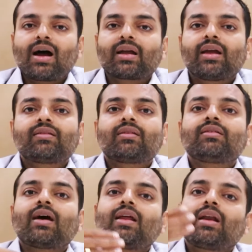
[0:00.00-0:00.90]
आगे
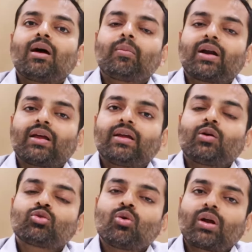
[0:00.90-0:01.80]
ज़्यादा ना बढ़े या
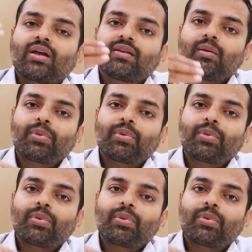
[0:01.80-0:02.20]
उसको कैसे